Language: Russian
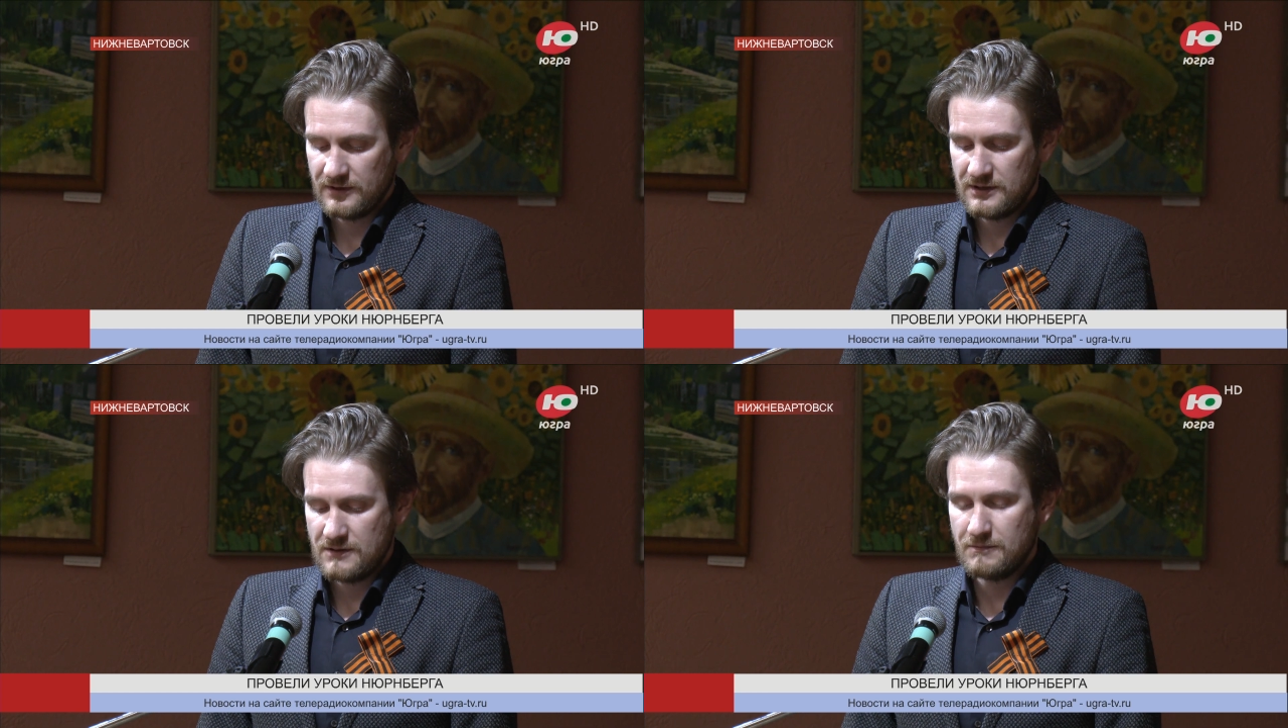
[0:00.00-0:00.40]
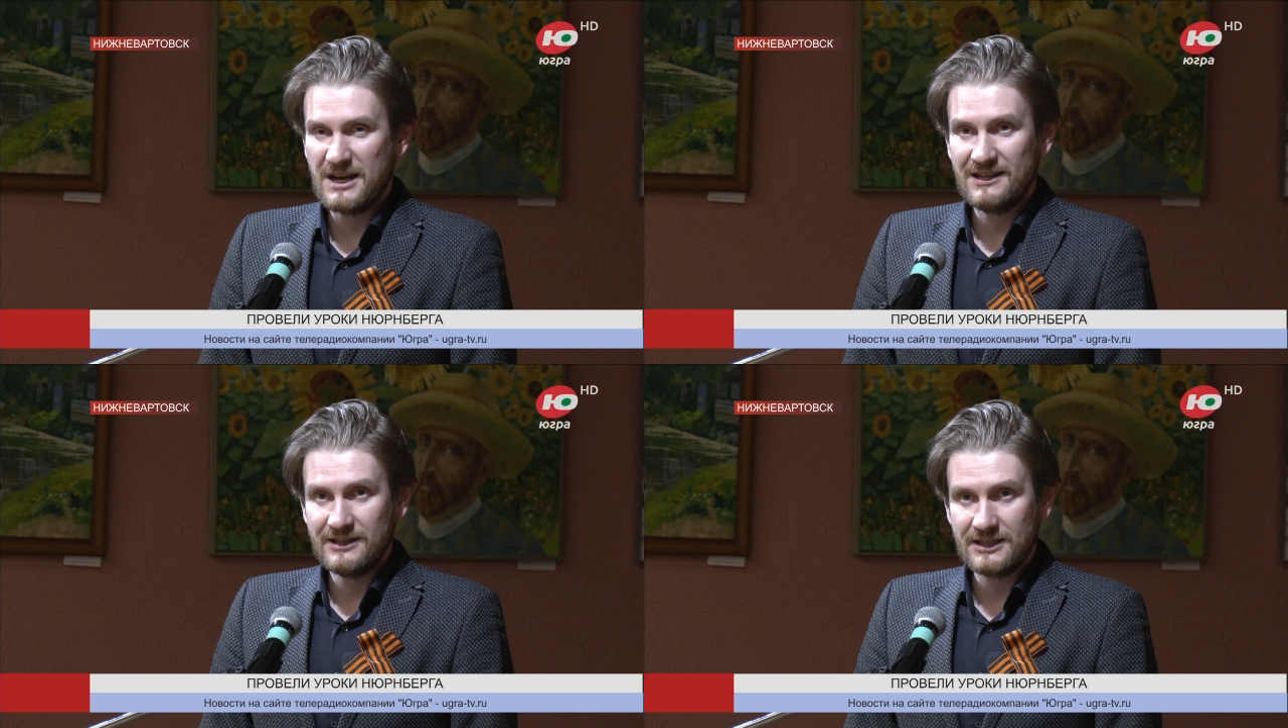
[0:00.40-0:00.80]
цикл
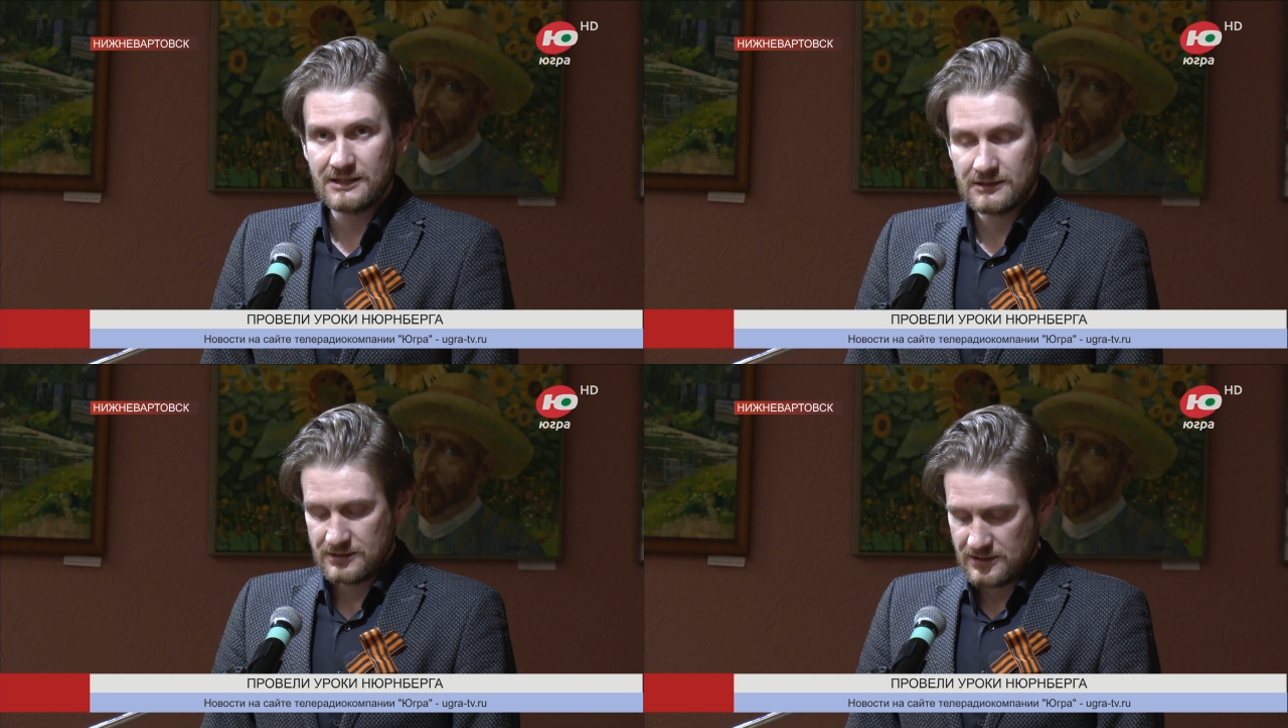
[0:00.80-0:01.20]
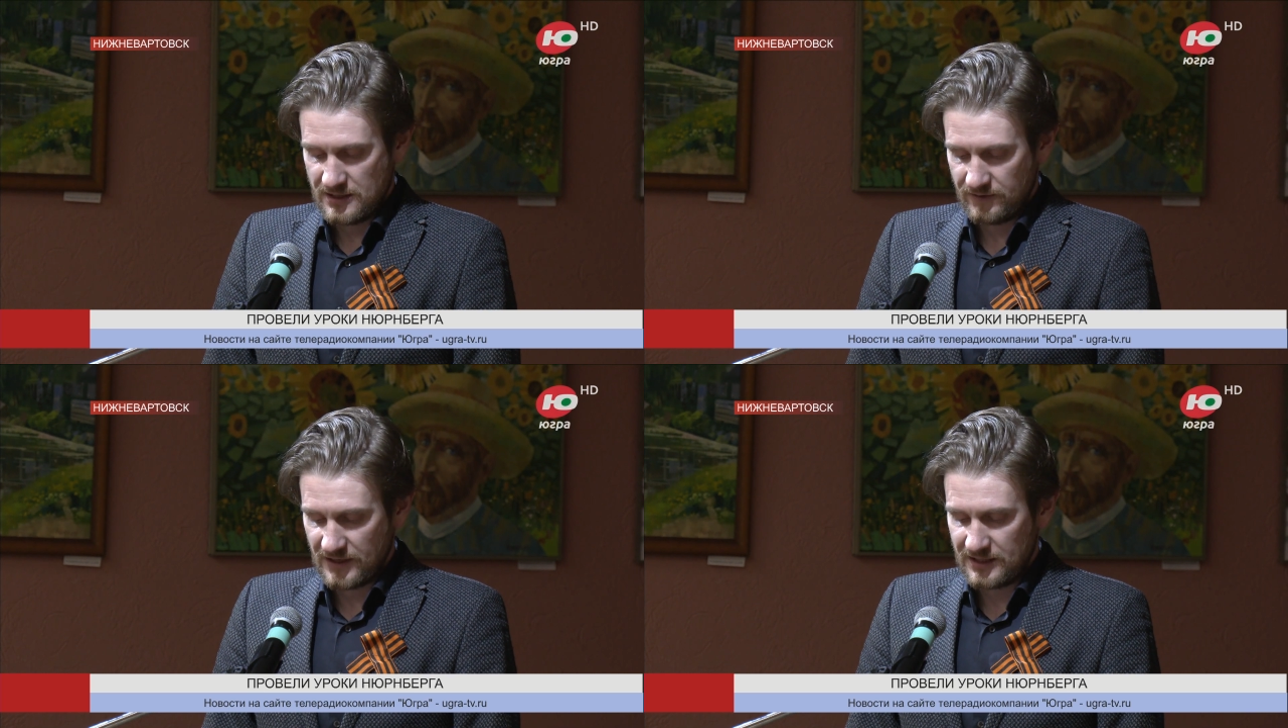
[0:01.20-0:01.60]
мероприятий в
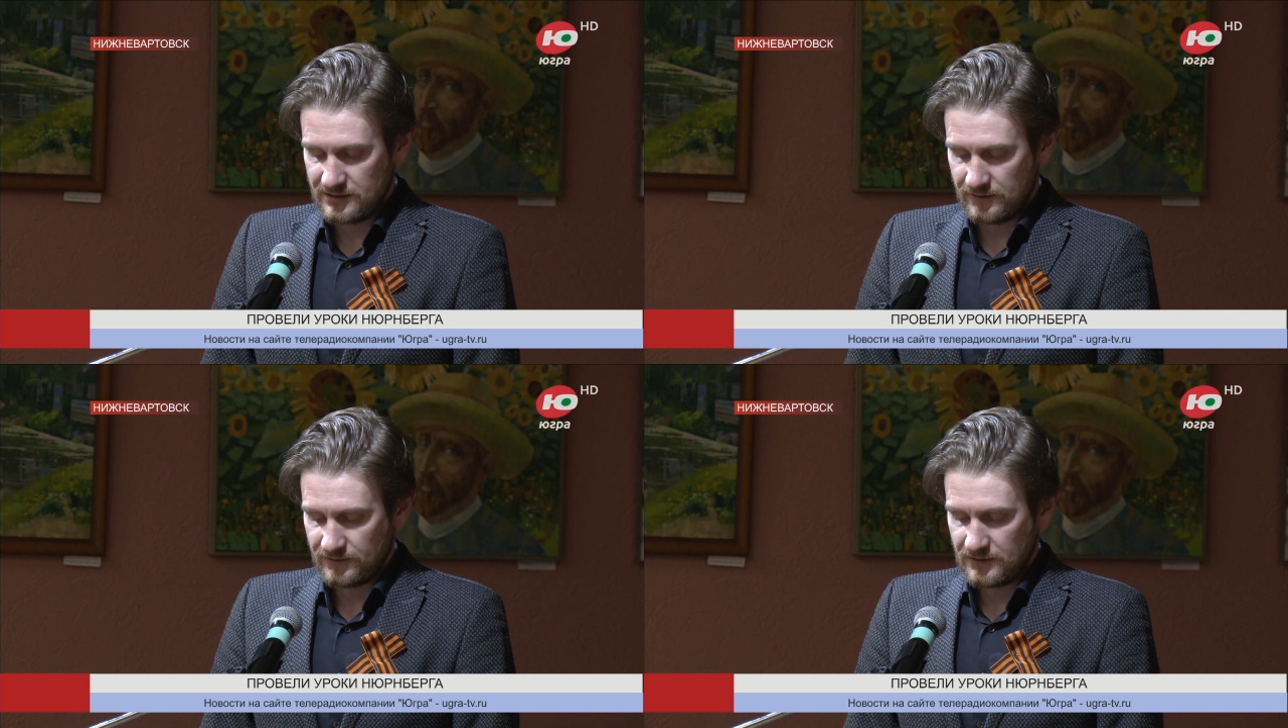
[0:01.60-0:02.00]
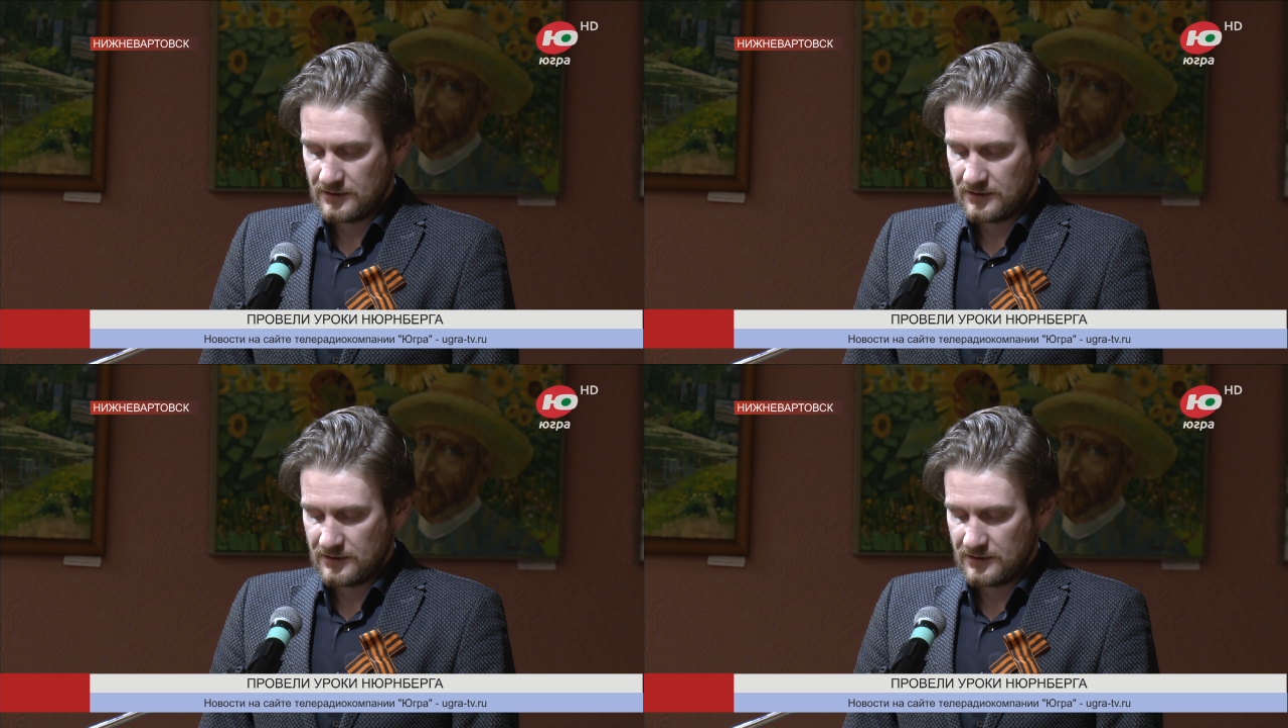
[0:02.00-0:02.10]
рамках реализации